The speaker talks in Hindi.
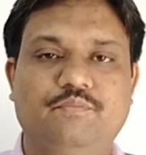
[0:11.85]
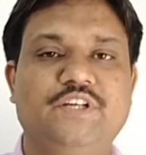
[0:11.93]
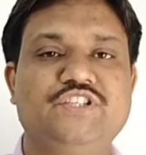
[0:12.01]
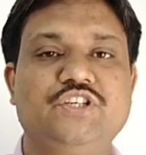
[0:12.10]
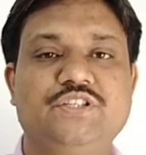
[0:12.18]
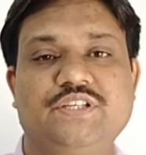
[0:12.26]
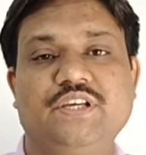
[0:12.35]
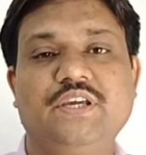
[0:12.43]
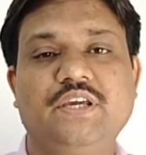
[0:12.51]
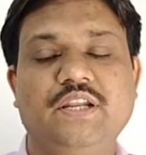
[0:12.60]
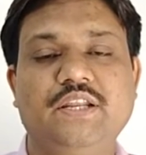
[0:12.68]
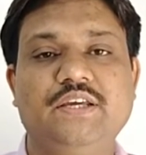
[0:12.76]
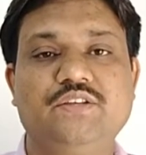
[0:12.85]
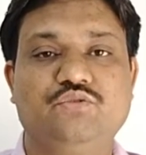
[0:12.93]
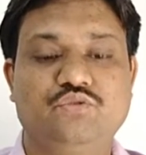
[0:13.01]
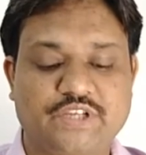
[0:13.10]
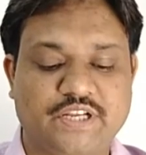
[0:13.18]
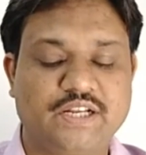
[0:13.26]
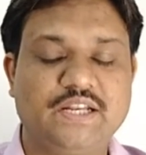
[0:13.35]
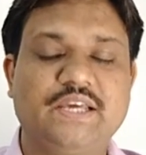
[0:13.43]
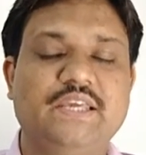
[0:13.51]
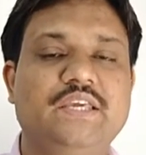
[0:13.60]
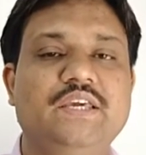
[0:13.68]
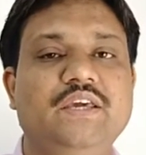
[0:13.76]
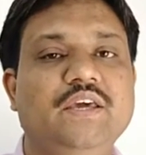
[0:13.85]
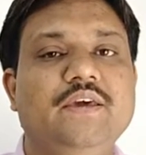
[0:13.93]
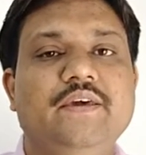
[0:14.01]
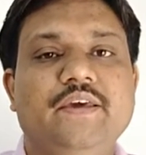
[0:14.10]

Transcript: मंजीत सिंह के लिए जो चैनल है ये